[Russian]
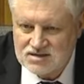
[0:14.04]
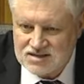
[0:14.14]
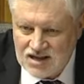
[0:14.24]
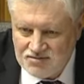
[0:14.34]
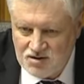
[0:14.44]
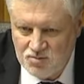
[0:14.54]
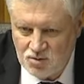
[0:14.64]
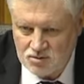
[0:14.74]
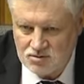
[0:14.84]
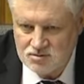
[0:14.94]
Слава
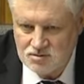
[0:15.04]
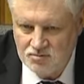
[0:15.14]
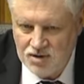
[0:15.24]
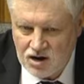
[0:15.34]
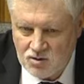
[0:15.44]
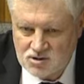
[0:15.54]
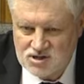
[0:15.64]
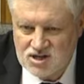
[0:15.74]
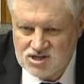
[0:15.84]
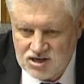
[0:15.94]
Богу, похоже,
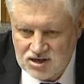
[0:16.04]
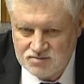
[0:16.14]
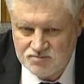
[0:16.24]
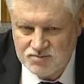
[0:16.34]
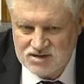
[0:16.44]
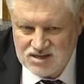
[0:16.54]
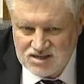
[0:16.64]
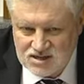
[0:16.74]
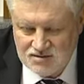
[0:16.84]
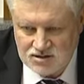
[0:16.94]
начались
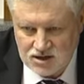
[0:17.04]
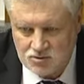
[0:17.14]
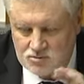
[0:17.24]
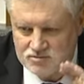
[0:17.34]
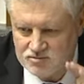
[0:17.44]
позитивные,